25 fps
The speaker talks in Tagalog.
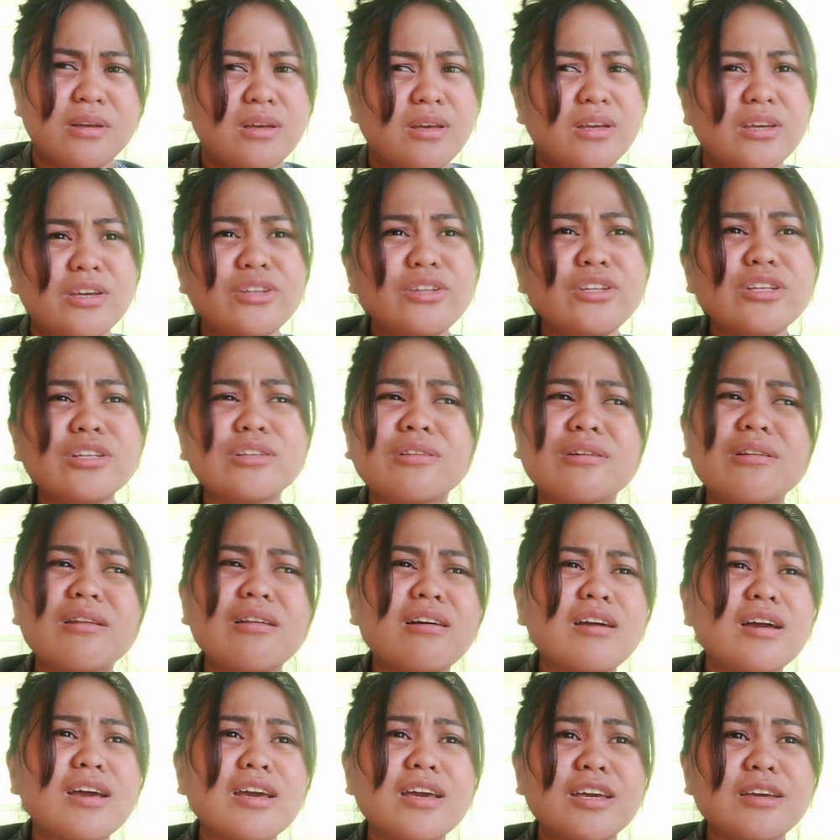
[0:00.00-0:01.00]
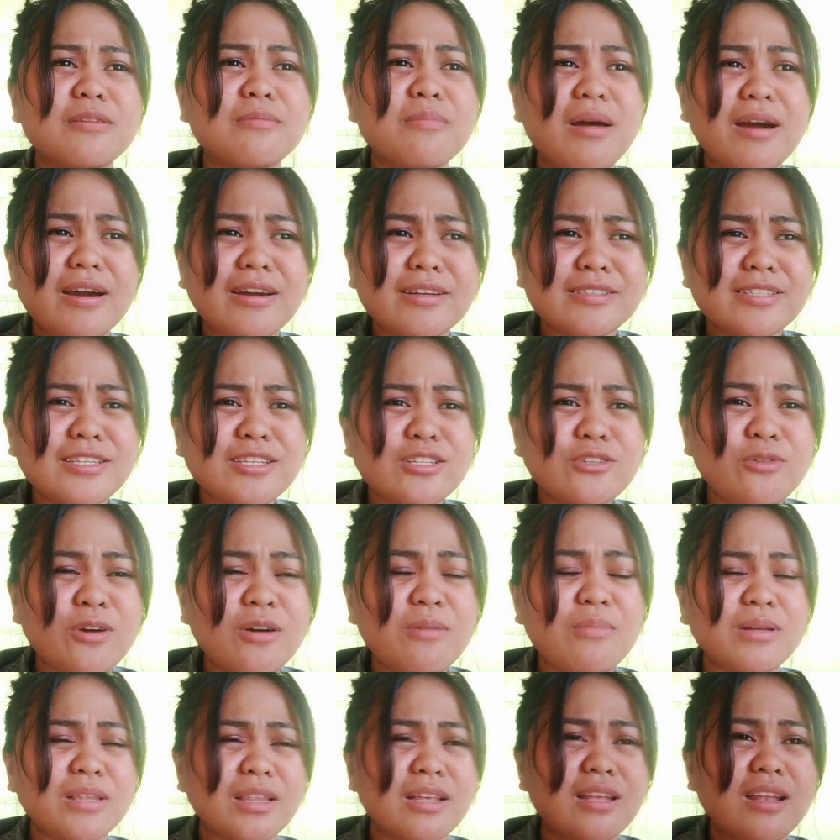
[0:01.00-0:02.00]
hindi talaga eh. Bakit sino
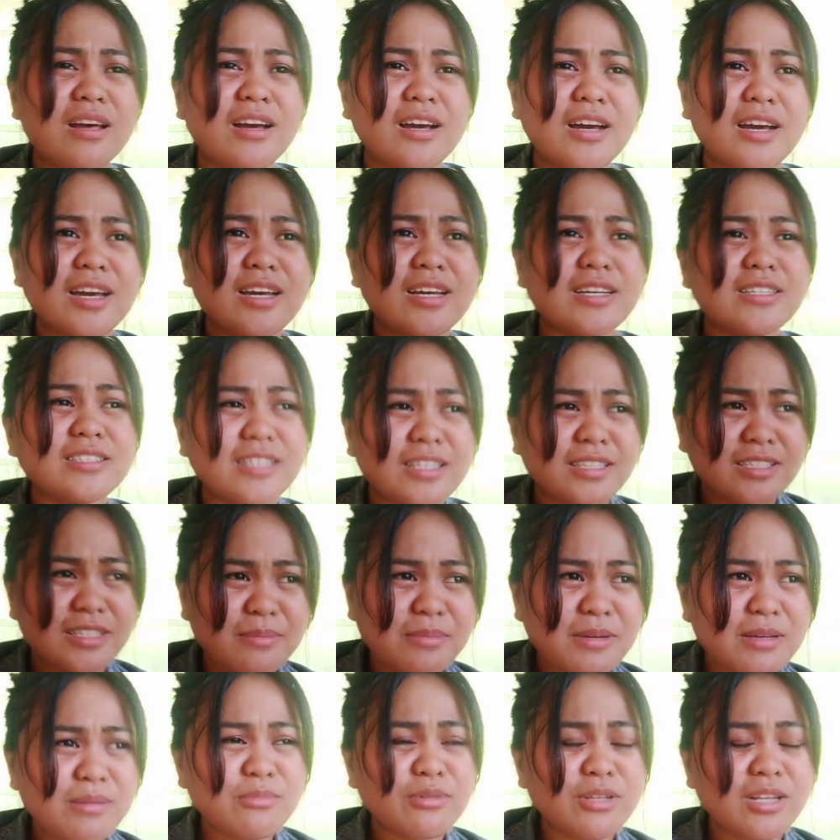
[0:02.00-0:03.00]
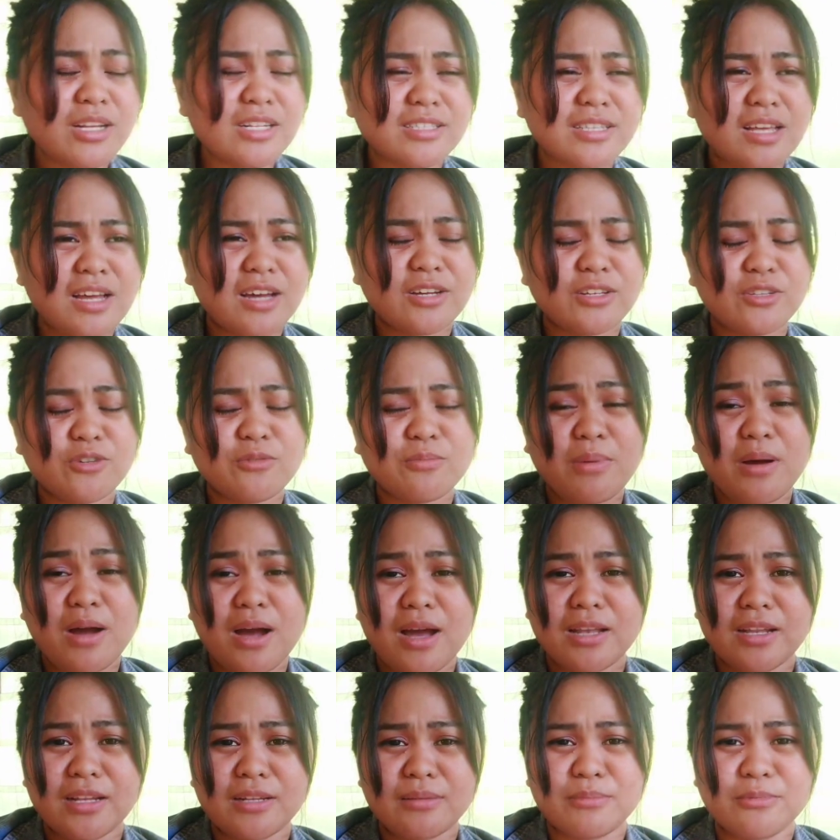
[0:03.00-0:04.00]
ka ba talaga? Sabihin mo talaga sa akin yung
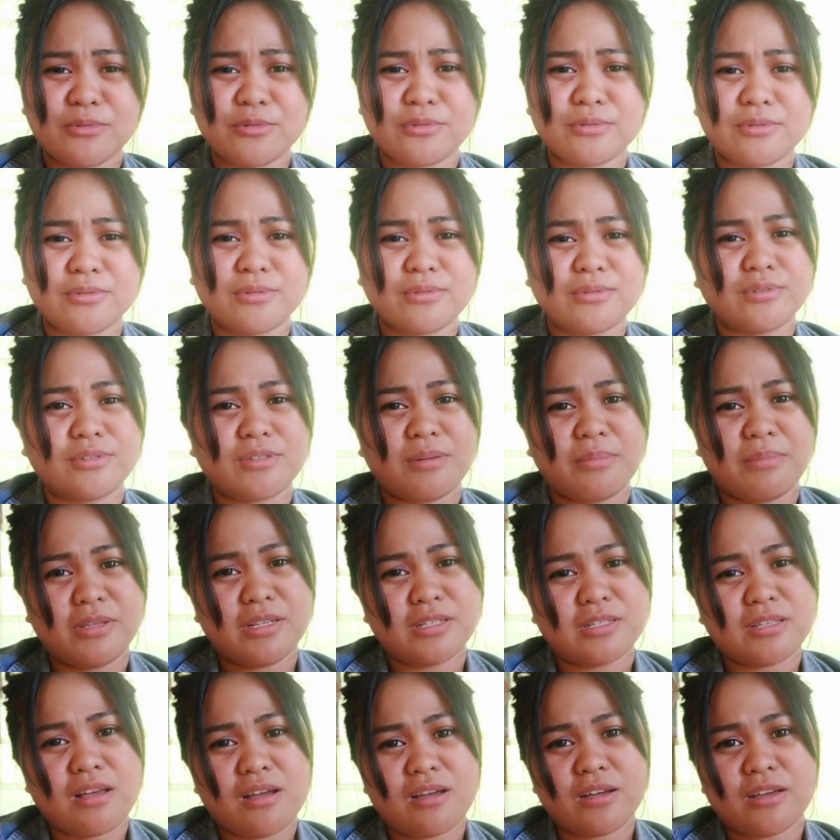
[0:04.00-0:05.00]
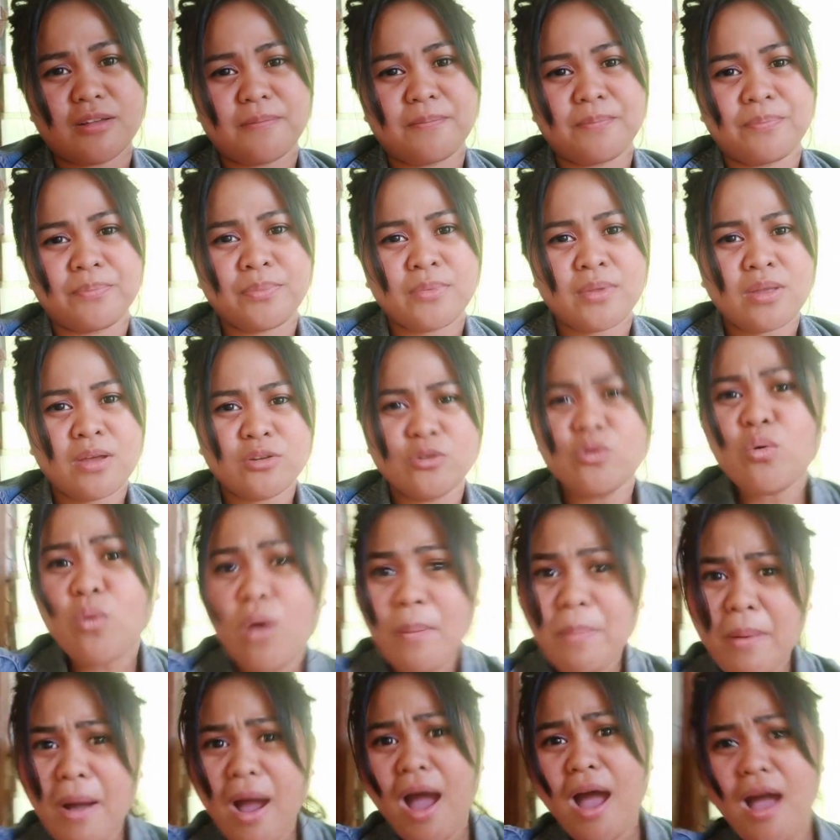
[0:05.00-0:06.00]
pangalan mo. Sabi ko sa akin, Sino
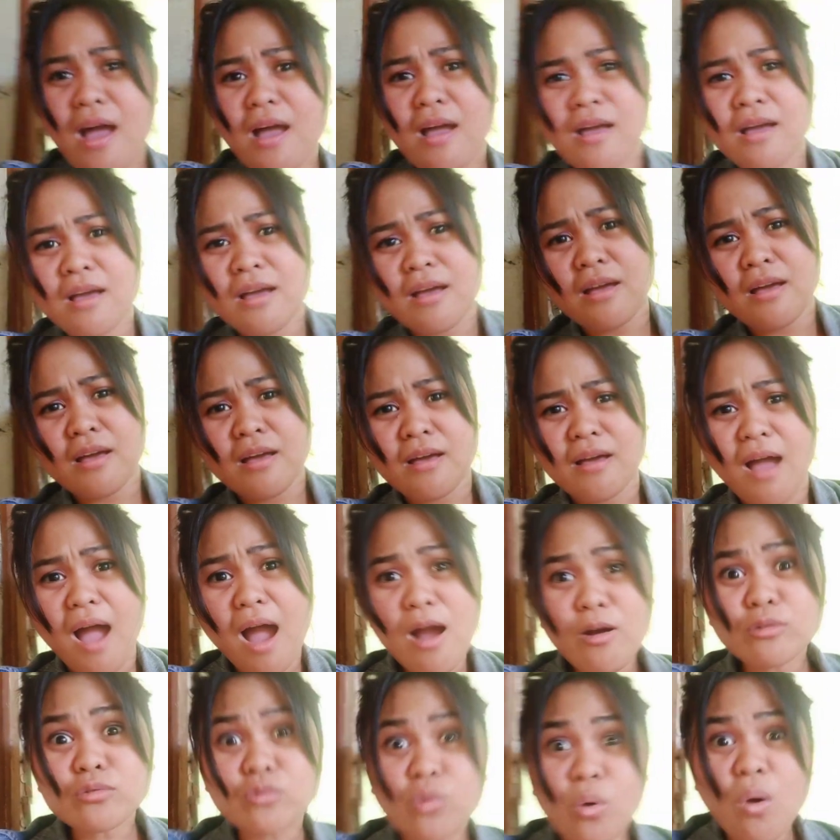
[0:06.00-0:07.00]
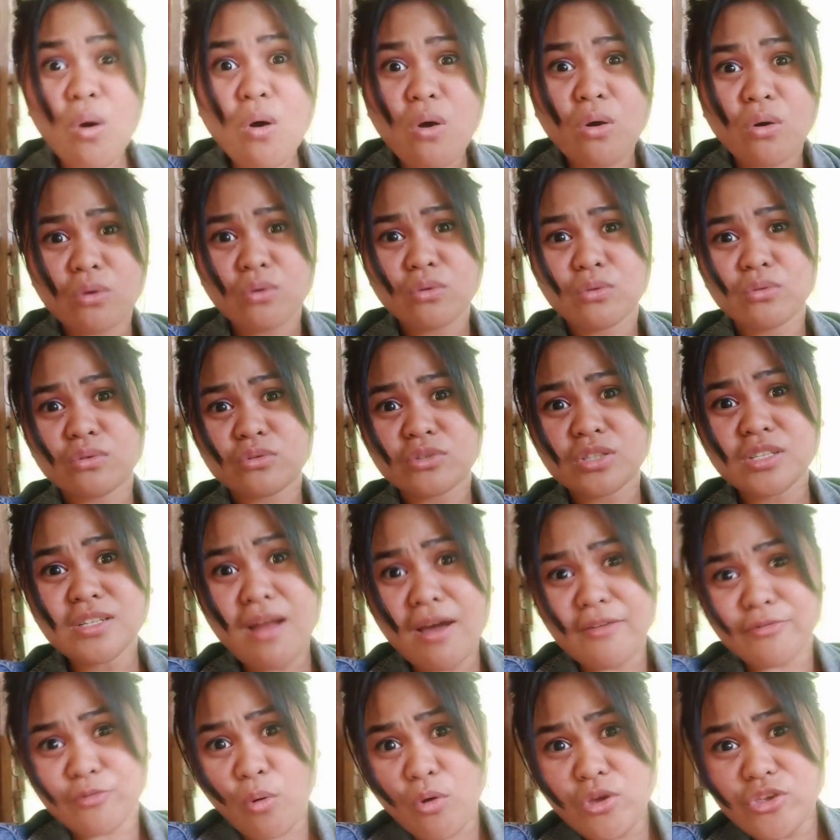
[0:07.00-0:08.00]
ka ba? Ako to! Si
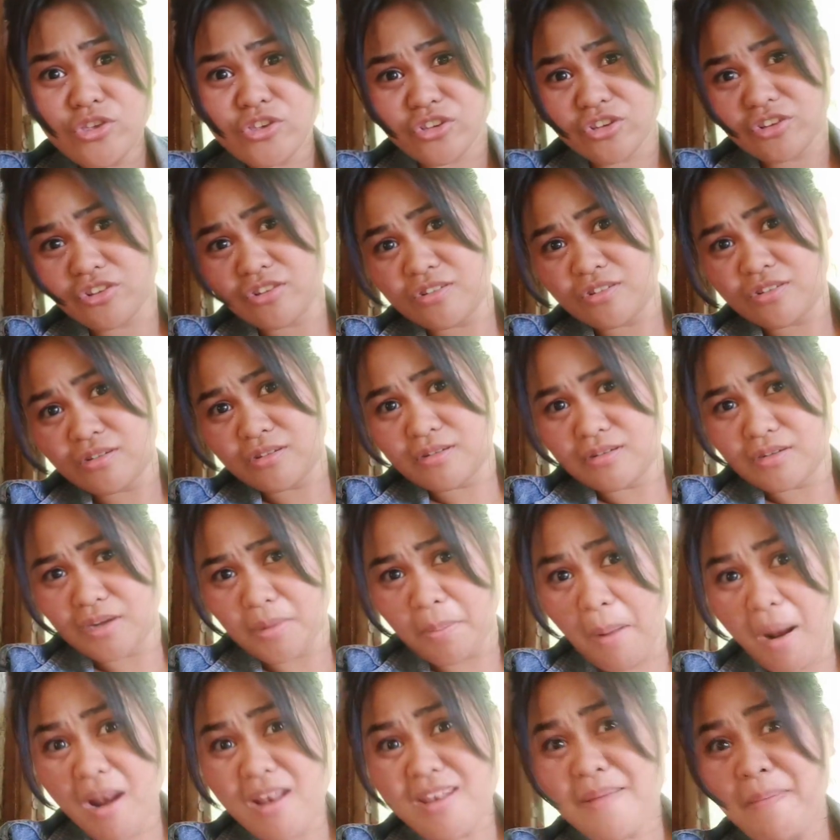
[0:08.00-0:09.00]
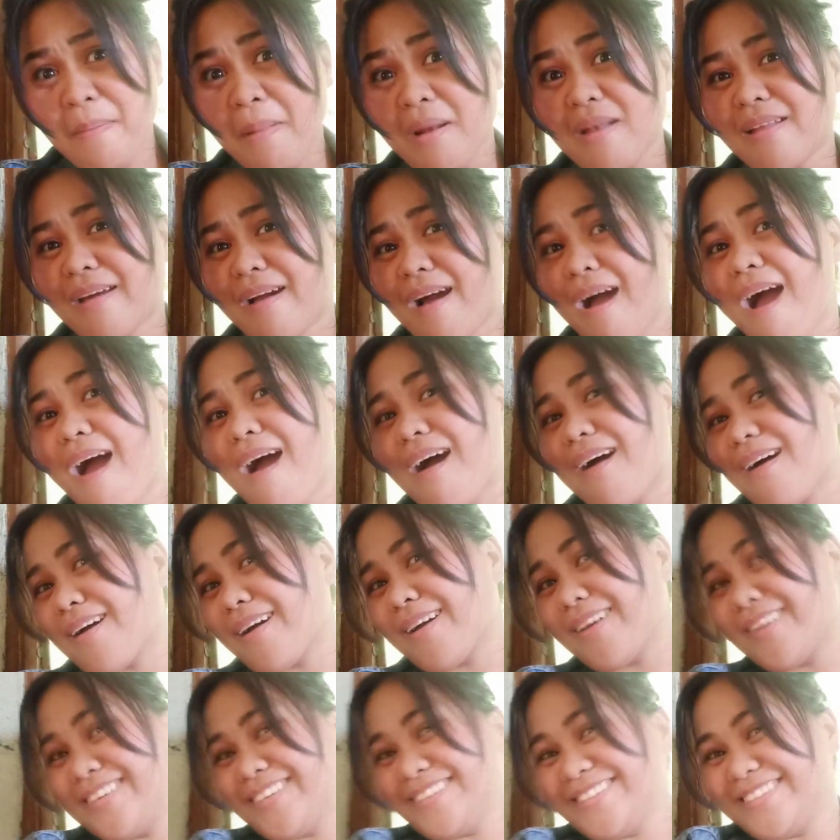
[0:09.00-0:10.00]
Natoy! Mahal na mahal ka!